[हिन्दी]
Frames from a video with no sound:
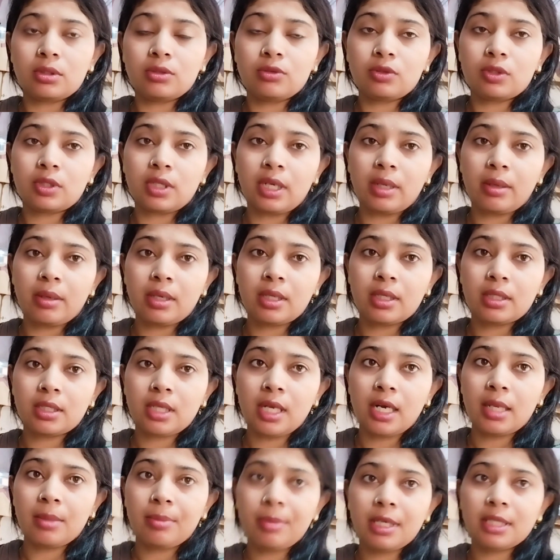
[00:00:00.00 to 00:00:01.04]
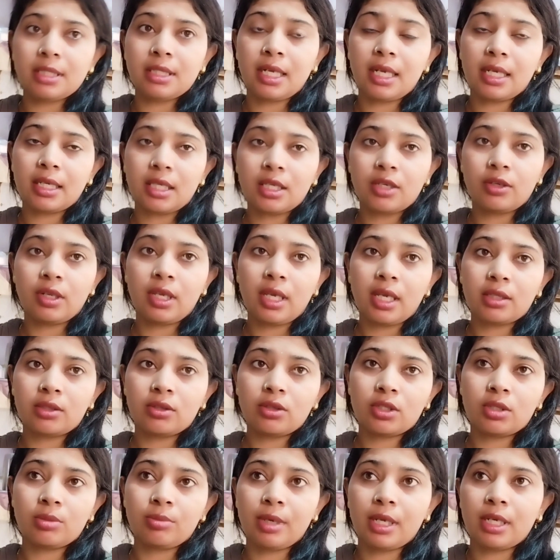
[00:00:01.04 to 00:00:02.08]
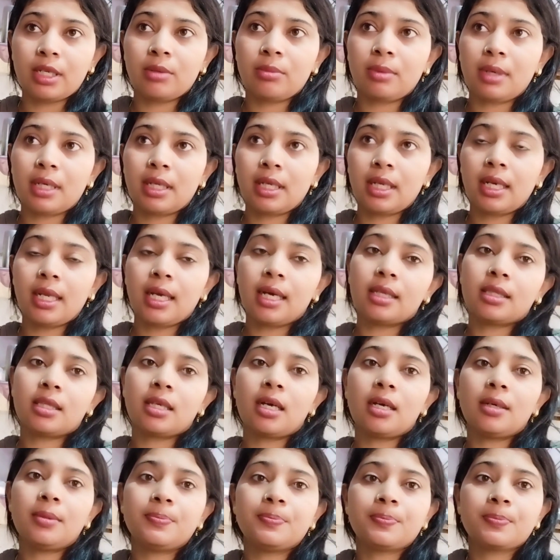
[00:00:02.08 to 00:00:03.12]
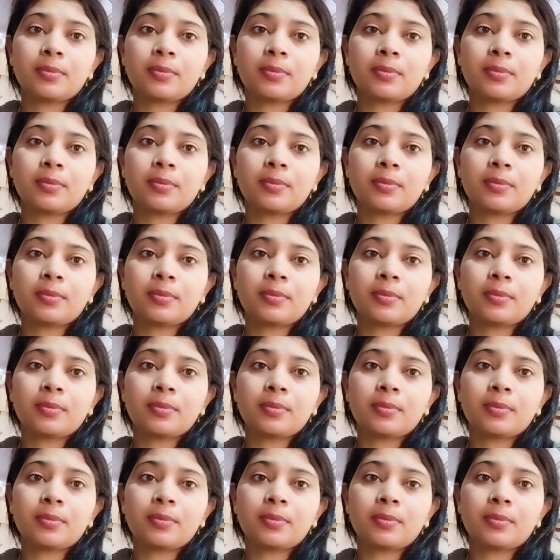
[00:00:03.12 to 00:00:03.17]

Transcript: उसने साड़ी भेज रखी और एक दो सामान ही बढ़िया लिया था